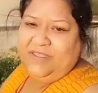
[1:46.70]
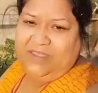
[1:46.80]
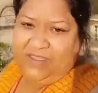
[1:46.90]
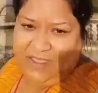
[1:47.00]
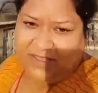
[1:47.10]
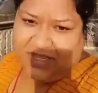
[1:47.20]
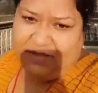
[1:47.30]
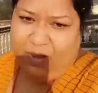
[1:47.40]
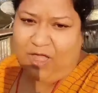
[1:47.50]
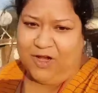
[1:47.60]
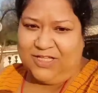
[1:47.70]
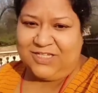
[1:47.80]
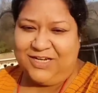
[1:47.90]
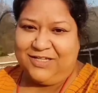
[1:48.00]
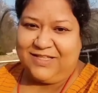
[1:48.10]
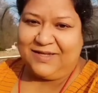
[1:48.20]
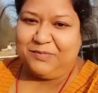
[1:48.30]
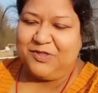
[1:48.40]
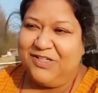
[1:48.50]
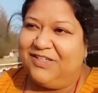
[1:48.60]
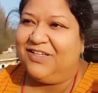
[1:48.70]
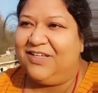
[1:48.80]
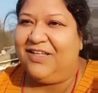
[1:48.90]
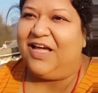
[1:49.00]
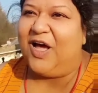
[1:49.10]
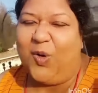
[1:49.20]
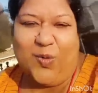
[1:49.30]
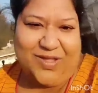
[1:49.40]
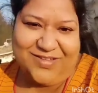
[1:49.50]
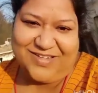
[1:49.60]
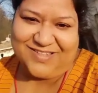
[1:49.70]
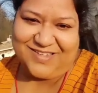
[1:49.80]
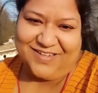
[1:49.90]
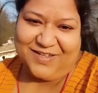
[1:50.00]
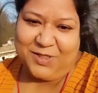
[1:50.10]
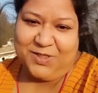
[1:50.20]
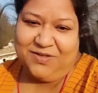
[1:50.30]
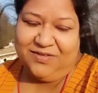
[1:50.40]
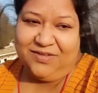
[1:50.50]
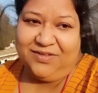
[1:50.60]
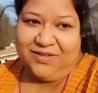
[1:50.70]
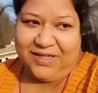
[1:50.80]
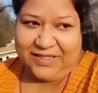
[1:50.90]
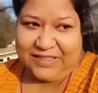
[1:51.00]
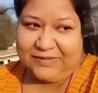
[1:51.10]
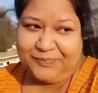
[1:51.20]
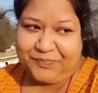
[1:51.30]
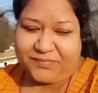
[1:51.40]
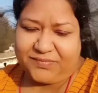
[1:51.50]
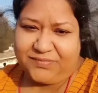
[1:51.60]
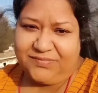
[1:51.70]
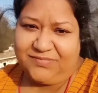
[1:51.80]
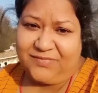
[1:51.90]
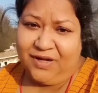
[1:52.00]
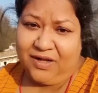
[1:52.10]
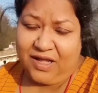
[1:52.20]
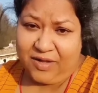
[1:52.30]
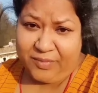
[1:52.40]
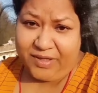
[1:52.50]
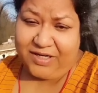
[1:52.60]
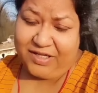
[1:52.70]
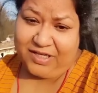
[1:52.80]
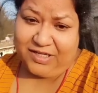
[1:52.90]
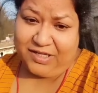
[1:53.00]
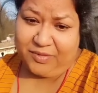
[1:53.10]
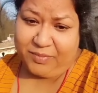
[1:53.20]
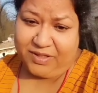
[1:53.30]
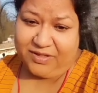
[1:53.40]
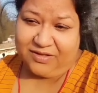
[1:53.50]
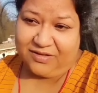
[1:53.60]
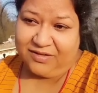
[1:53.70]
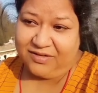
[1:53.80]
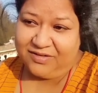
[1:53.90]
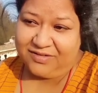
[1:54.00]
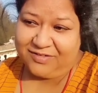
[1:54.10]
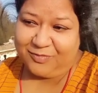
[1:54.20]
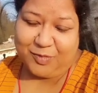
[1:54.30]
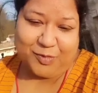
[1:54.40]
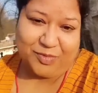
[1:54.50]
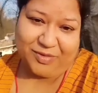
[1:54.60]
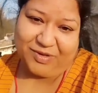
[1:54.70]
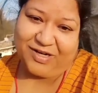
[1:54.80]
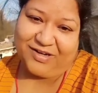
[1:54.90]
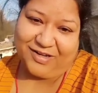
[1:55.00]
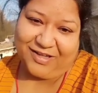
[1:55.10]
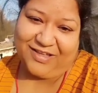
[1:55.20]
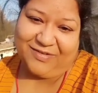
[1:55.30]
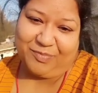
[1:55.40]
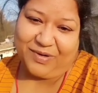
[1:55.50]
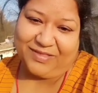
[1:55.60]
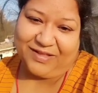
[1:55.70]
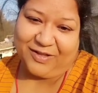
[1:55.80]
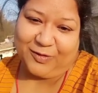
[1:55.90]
ऐसा ही माहौल अच्छा लगता है मुझे गाँव के जैसा लेकिन काम करने के लिए हमें मुंबई में रहना ही पड़ता है तो